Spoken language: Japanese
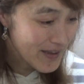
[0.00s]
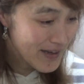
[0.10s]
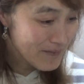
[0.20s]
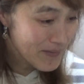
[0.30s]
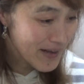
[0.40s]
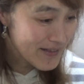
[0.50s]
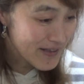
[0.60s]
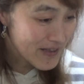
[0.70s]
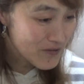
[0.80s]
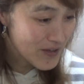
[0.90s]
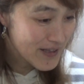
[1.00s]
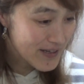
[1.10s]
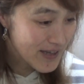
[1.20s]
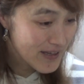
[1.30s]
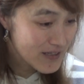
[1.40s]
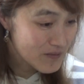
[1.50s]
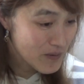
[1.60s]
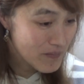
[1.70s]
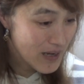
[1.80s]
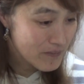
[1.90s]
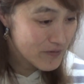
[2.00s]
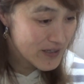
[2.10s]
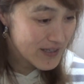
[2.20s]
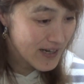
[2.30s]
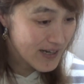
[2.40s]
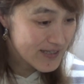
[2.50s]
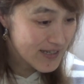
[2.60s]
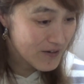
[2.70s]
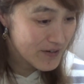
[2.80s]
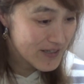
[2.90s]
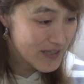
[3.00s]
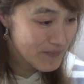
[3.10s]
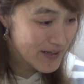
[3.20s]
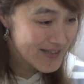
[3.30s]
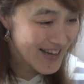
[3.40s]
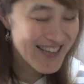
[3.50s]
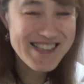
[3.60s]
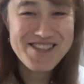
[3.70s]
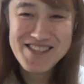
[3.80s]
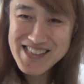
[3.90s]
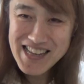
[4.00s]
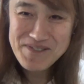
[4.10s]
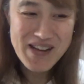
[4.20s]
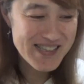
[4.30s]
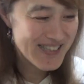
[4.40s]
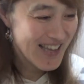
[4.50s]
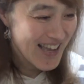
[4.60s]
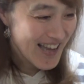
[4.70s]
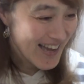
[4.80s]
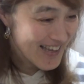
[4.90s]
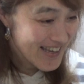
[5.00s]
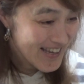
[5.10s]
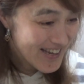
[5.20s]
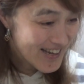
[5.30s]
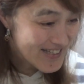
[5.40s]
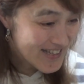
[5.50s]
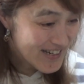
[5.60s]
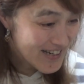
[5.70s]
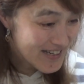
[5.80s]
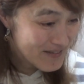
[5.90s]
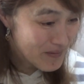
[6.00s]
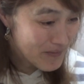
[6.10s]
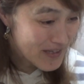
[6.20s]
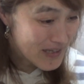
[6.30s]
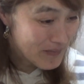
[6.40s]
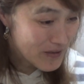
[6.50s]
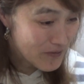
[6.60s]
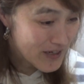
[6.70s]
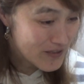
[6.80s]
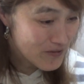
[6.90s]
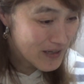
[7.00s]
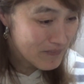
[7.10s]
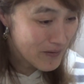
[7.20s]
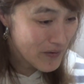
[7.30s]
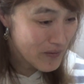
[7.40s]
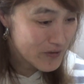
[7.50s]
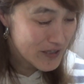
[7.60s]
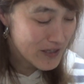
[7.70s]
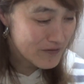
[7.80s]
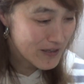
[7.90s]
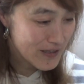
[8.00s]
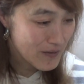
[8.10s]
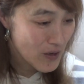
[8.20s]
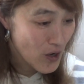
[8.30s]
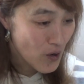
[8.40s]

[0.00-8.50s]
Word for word: え頑張れ。ただそれだけ、いつも前向きなあっちゃん応援してます。ありがとうございます。はい。あっちゃんが今まで食べたお菓子のナンバーワンを教えてください。